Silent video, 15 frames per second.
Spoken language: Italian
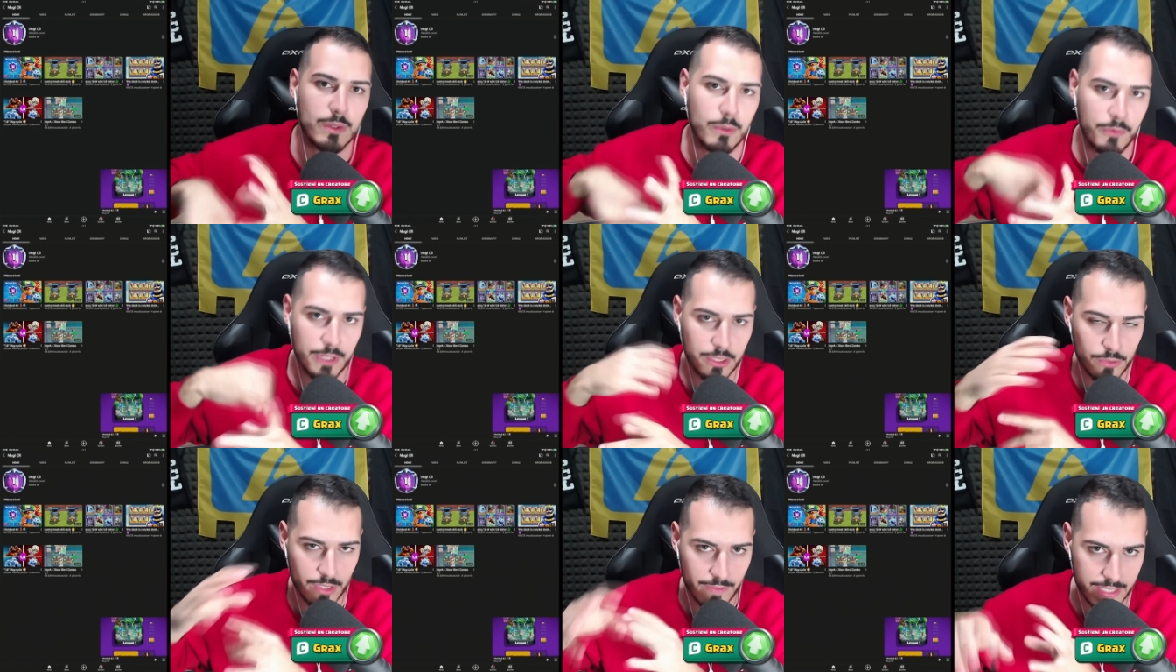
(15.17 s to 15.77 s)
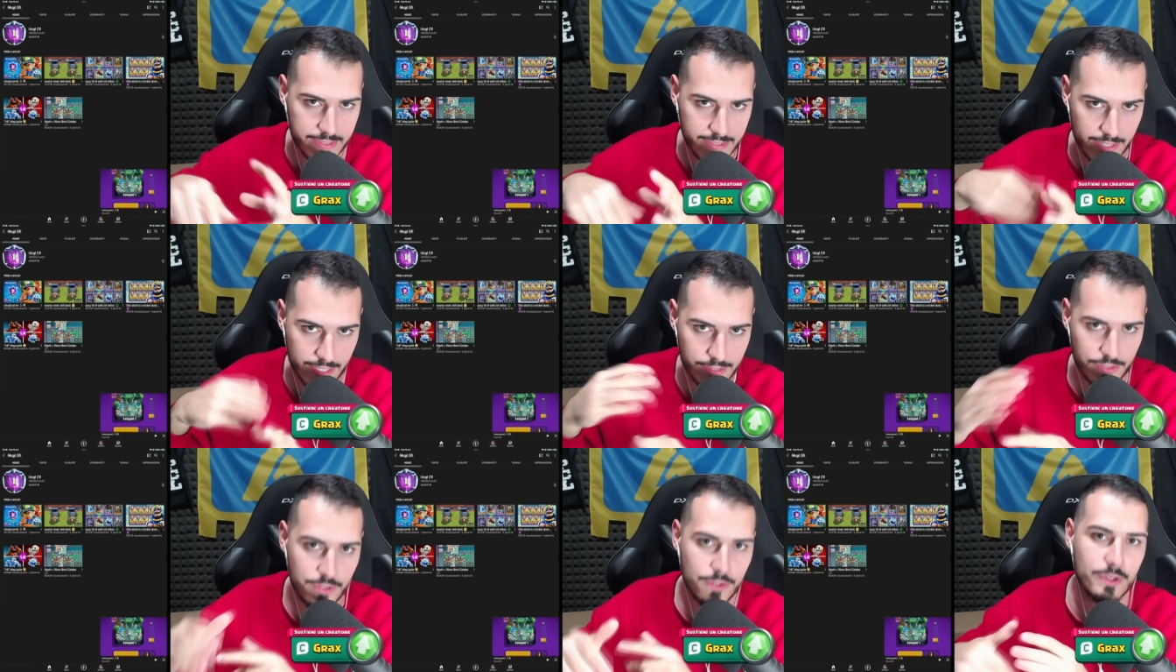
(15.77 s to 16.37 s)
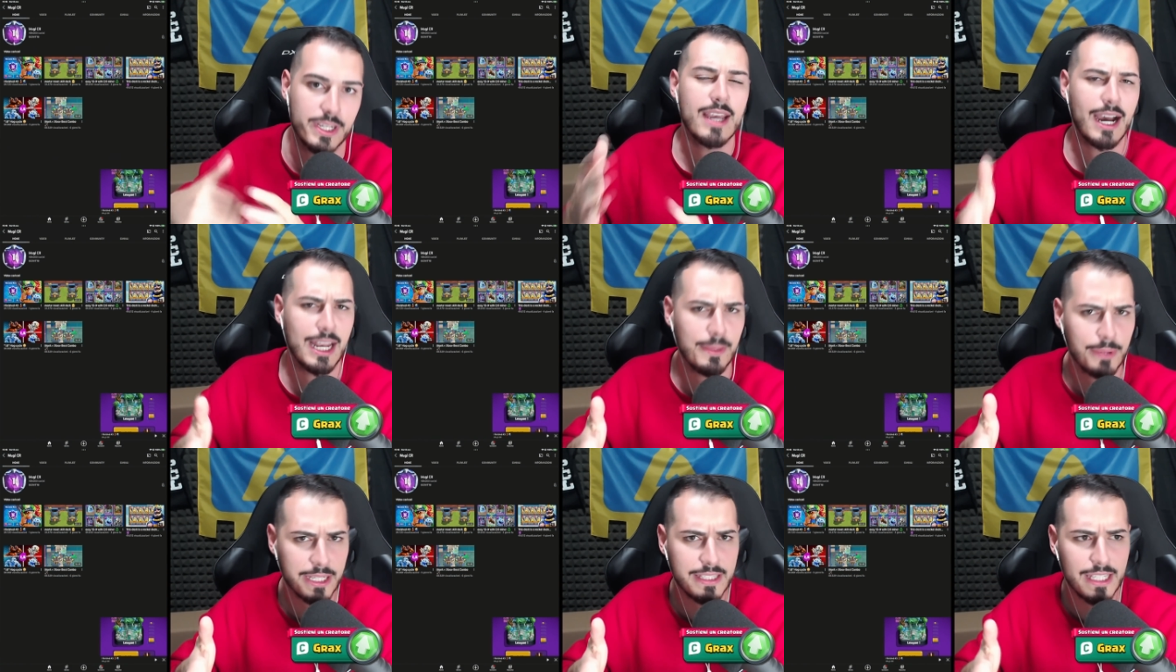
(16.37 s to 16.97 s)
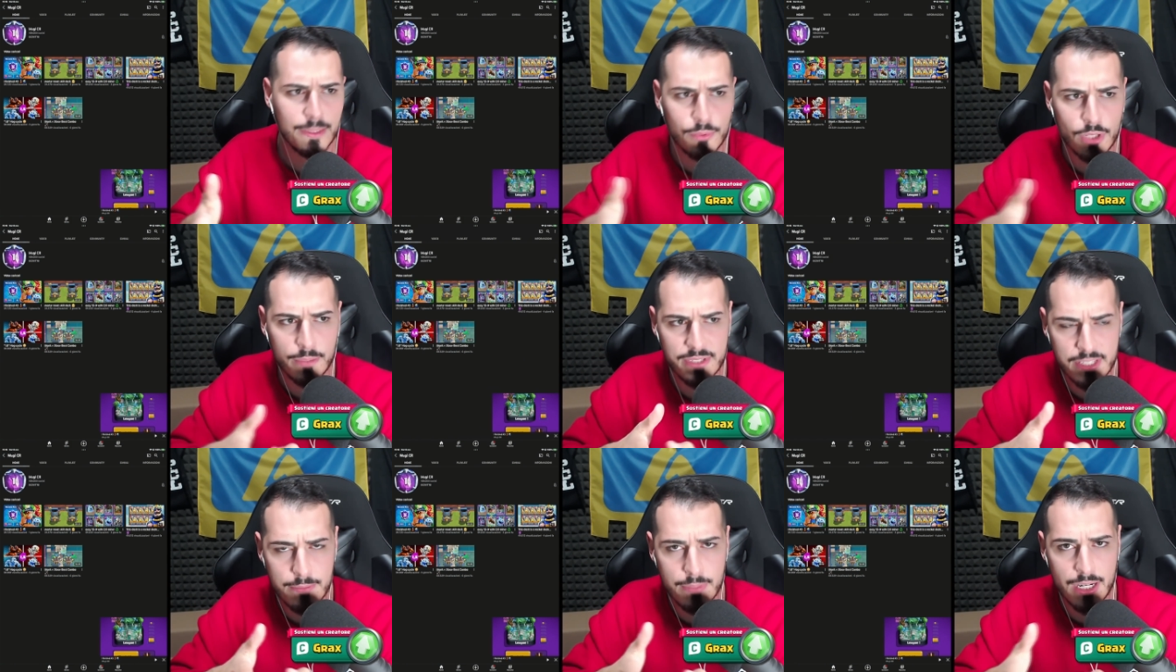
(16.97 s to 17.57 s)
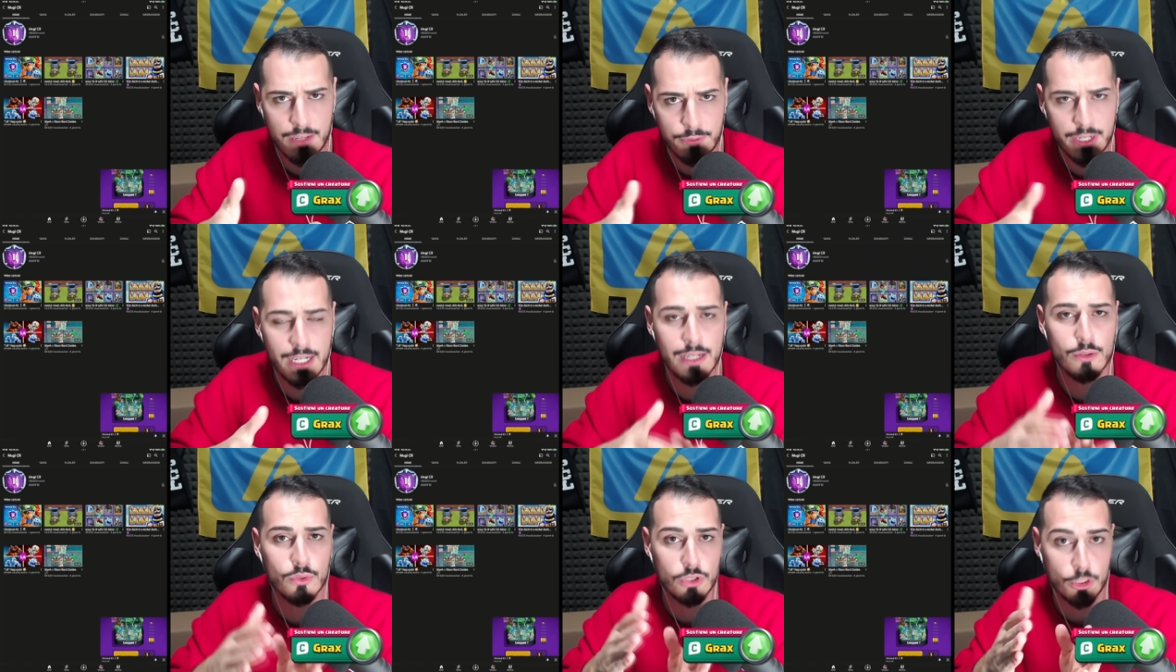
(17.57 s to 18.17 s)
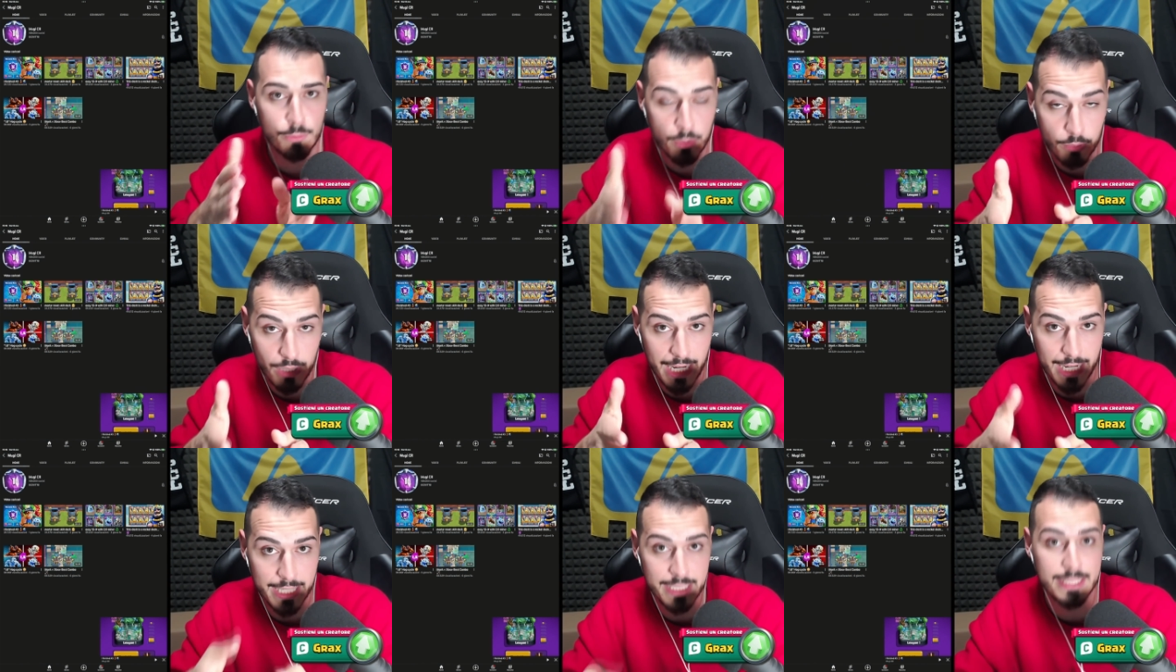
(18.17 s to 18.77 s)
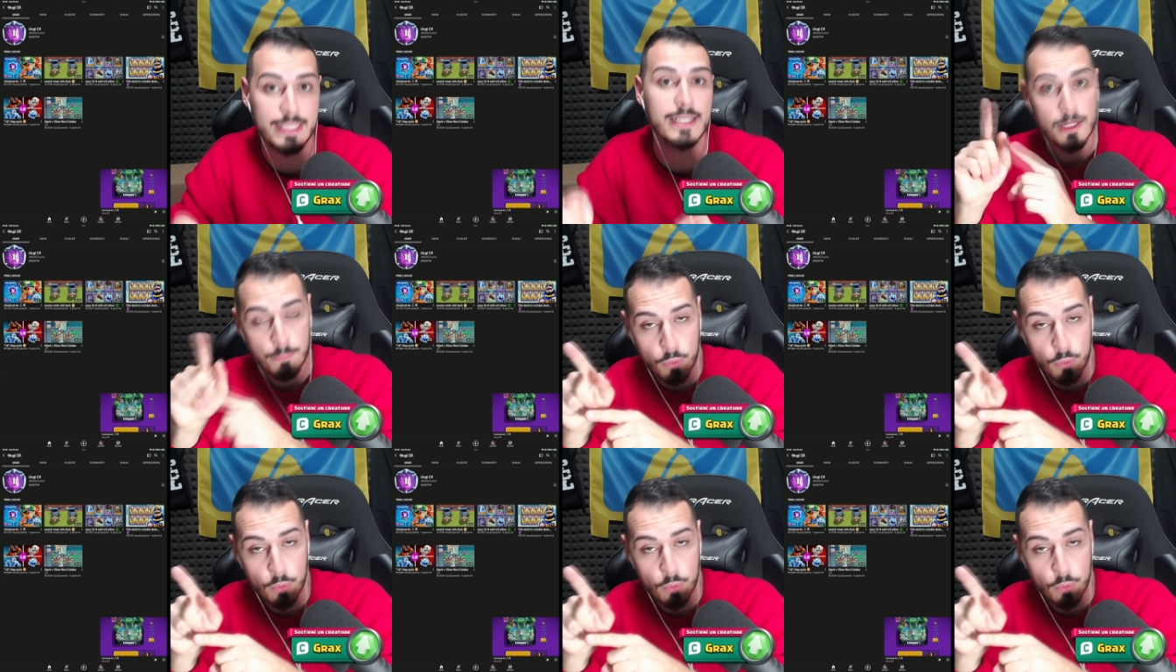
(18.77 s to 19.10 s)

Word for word: avevo fatto diverse reazioni alle partite, pure mi sembra la finale contro Momolite.